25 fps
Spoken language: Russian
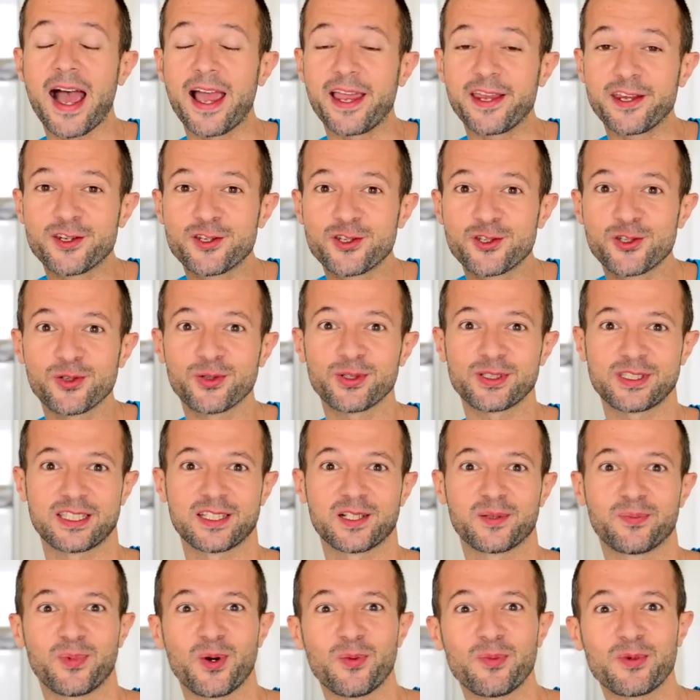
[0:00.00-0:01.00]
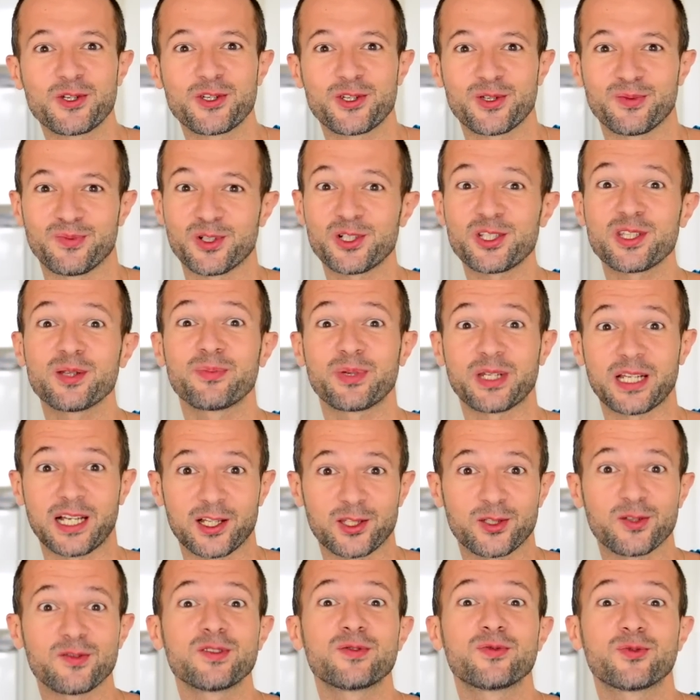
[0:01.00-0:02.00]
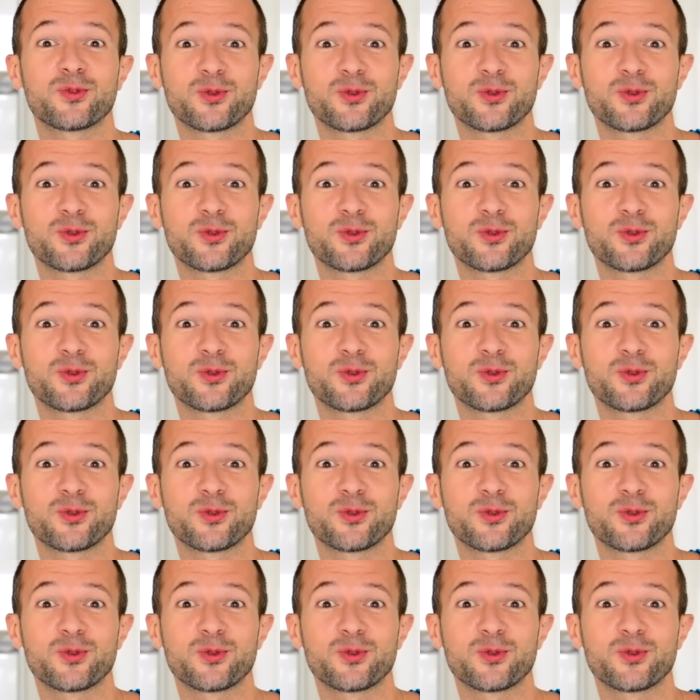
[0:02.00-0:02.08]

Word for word: а еще с их помощью можно приготовить